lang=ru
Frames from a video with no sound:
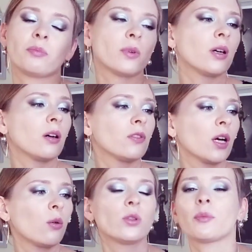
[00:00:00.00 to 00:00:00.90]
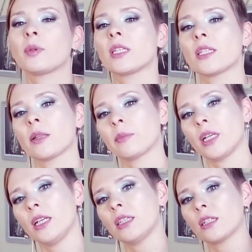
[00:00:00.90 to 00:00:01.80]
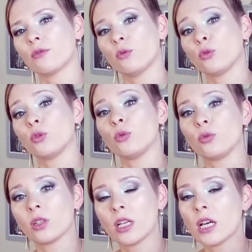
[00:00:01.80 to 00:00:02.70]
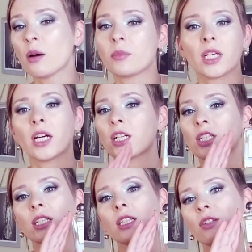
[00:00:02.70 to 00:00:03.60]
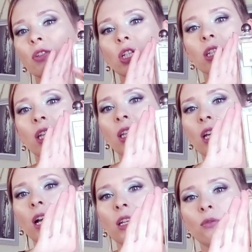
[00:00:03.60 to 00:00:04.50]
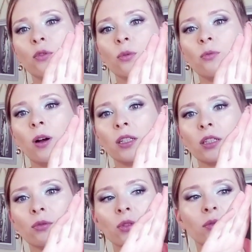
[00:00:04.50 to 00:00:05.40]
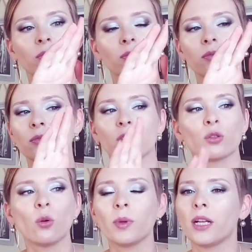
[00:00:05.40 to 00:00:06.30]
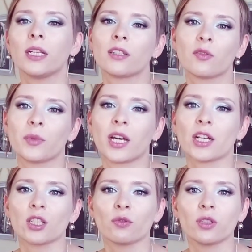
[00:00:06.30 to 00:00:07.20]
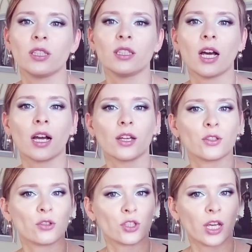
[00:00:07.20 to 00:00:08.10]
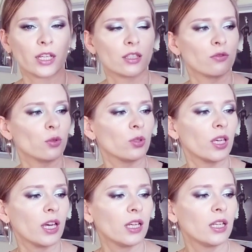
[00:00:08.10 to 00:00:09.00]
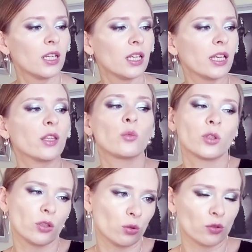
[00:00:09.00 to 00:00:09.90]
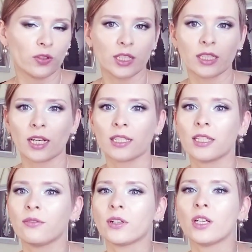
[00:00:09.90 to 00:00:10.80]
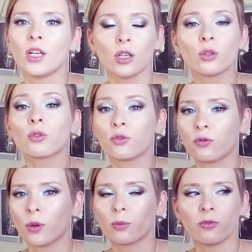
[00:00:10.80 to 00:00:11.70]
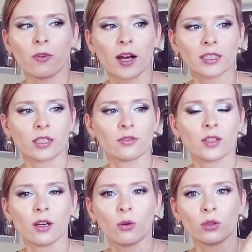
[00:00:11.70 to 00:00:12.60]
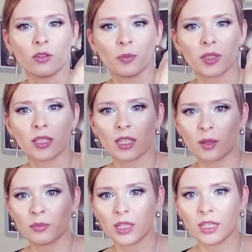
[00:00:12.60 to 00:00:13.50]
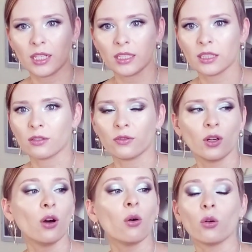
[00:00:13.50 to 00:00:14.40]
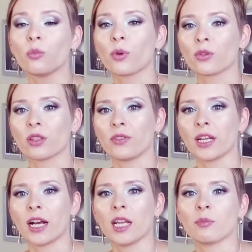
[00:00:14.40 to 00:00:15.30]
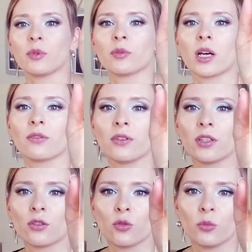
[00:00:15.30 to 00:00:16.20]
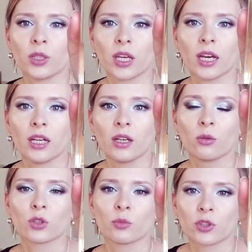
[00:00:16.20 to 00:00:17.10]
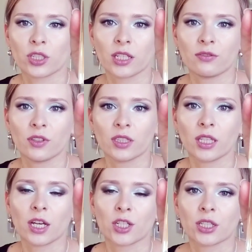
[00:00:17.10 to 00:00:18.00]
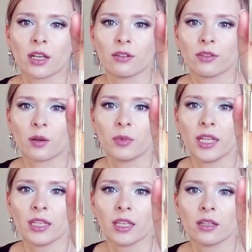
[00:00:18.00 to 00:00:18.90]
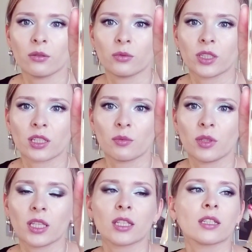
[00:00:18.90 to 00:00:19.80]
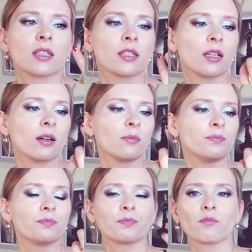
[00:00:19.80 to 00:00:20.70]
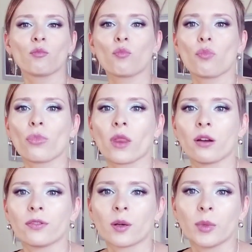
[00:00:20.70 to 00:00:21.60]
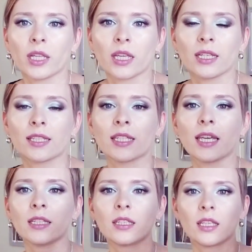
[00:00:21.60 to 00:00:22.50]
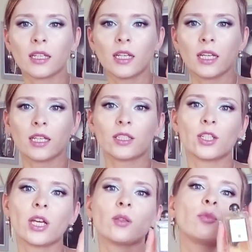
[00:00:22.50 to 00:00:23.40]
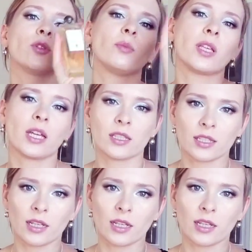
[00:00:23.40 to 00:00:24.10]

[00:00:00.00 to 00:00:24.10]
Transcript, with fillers: э, флаконы 50 мл уйдут. Мне кажется, это совершенно гениальный форм-фактор. Вот 100 мл, мне кажется, вот не так ощущается в руке. Я думаю, это тоже выглядит красиво. Но вот форм-фактор флаконов 50 миллилитров – он просто великолепен. Как вы видите, у меня уже, можно сказать, винтажное оформление. У них сменилось эм, оформление этикетки, и сейчас будет меняться